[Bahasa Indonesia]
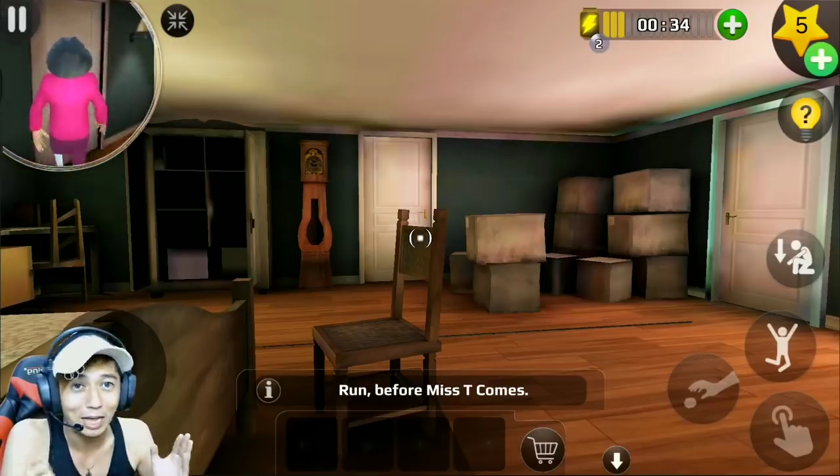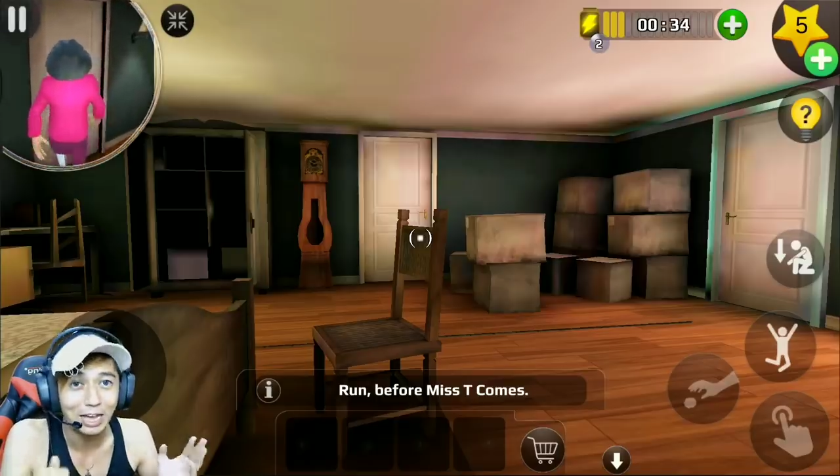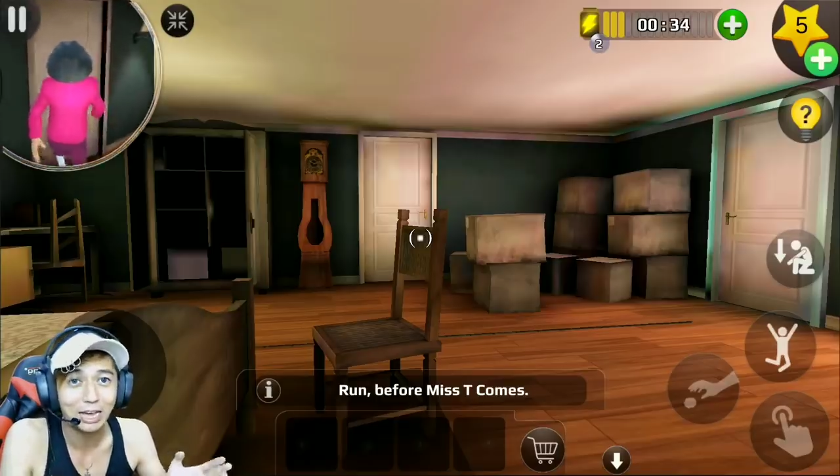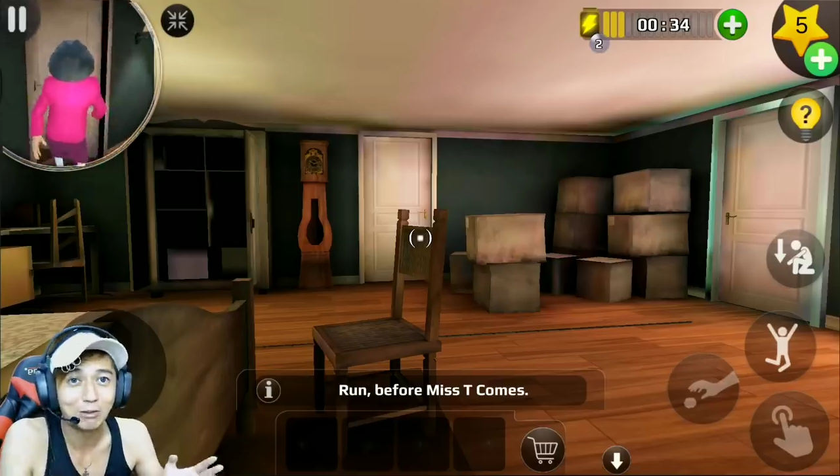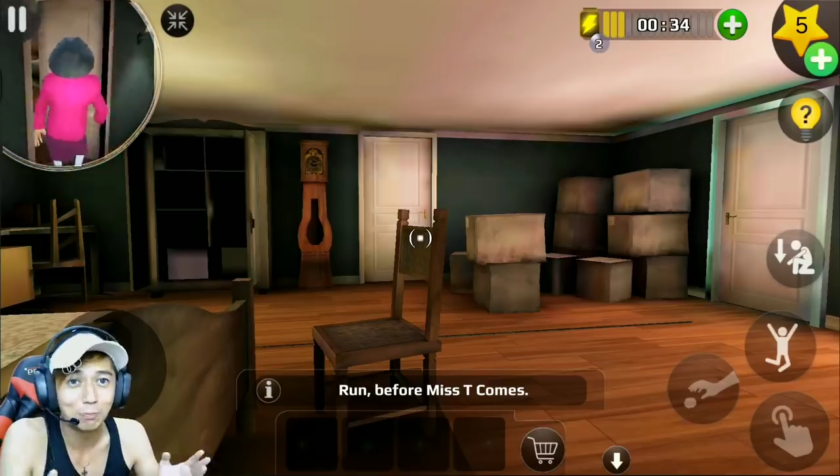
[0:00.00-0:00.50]

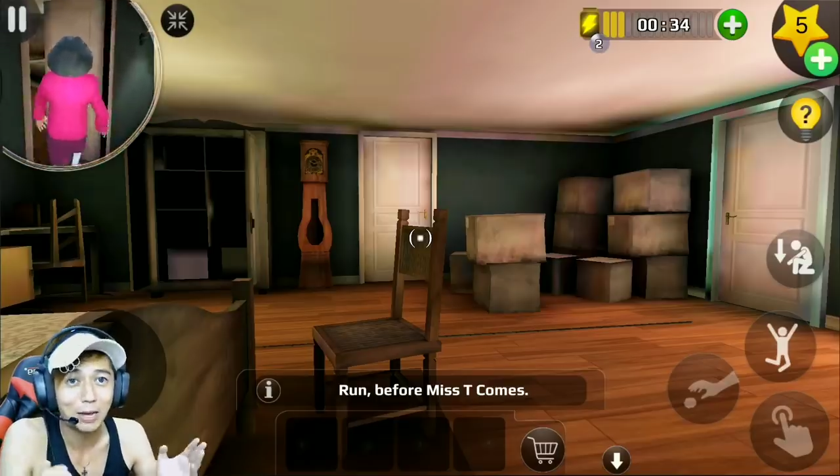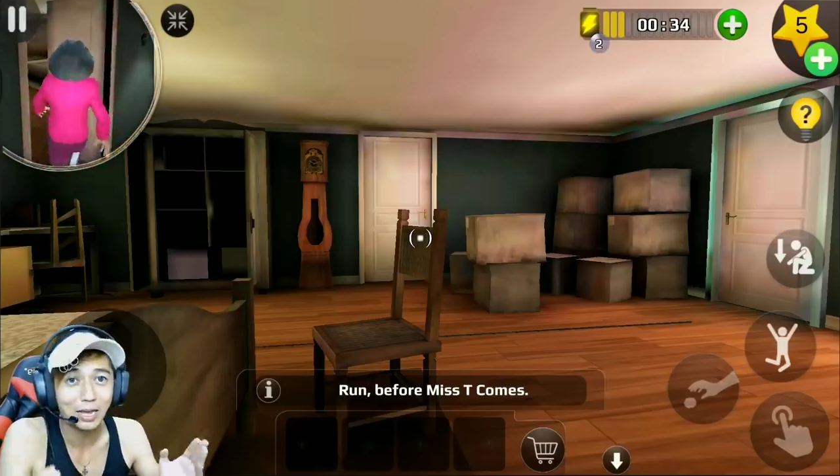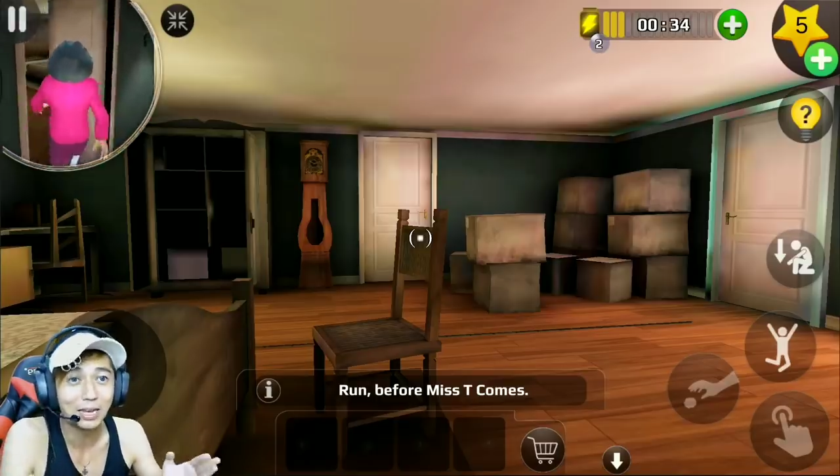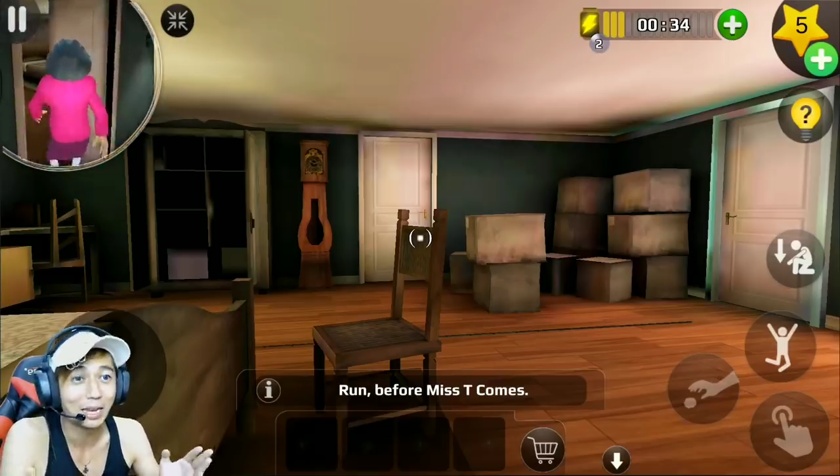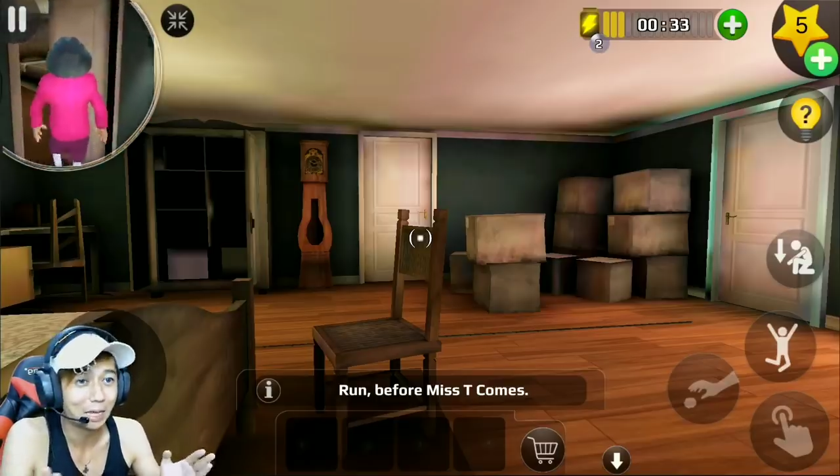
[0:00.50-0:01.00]
kah kalau
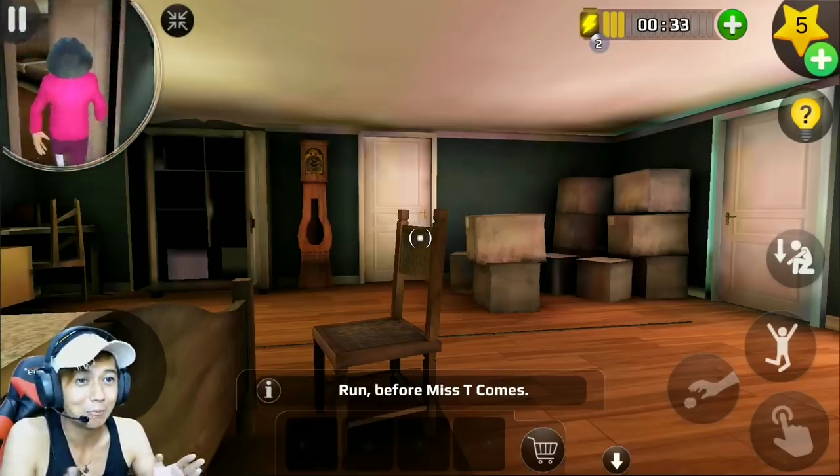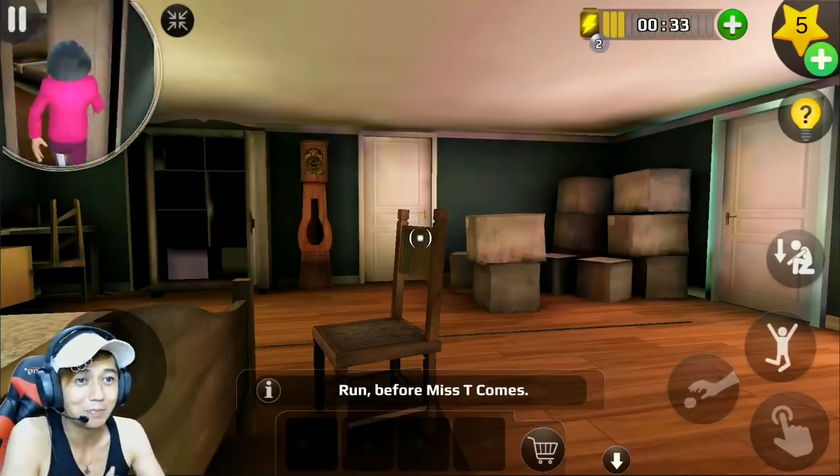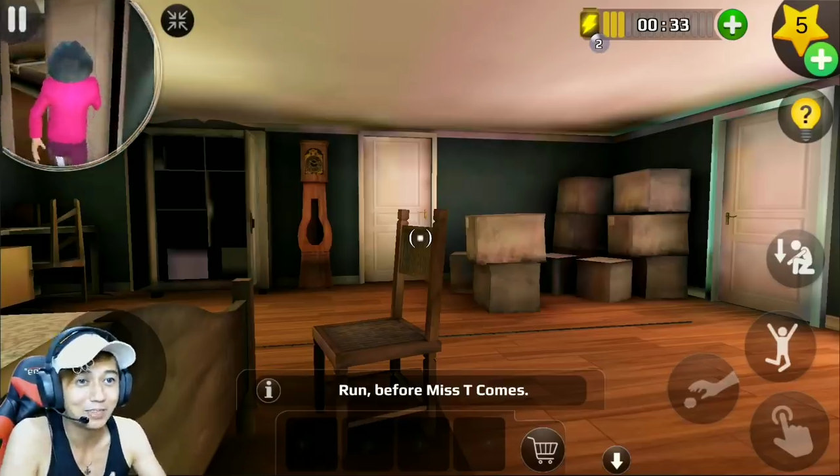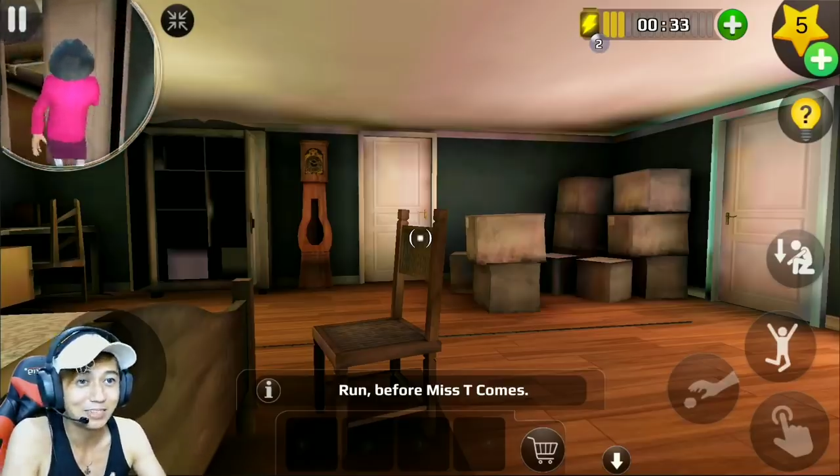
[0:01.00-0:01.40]
pakai lem